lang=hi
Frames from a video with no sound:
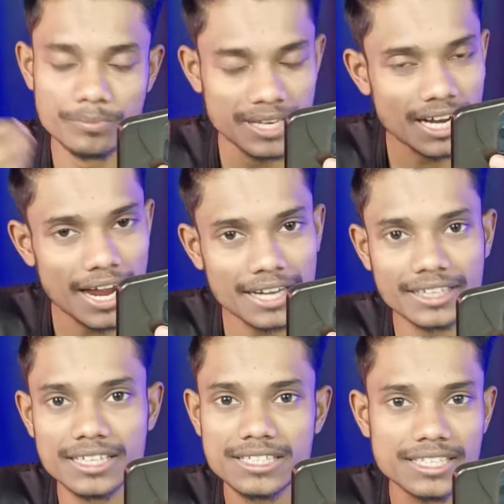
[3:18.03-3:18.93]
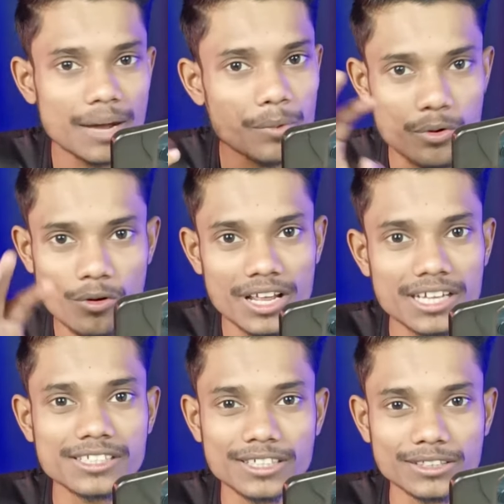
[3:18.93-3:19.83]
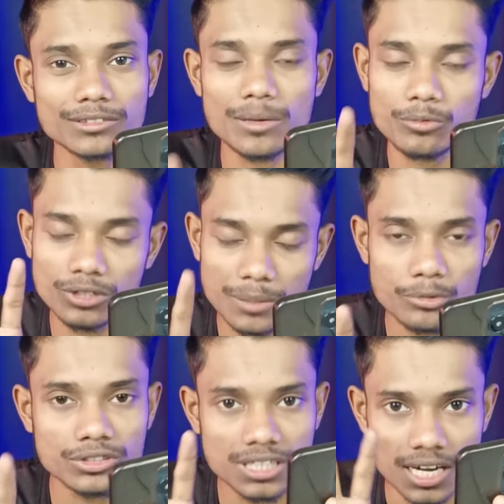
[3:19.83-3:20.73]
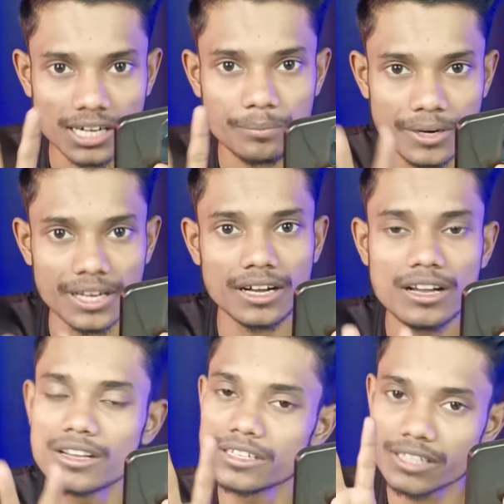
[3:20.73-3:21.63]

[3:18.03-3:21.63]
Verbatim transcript: बिना एड कैश की आप विड्रॉल नहीं कर सकते हो तो आपको डिपॉजिट करना पड़ेगा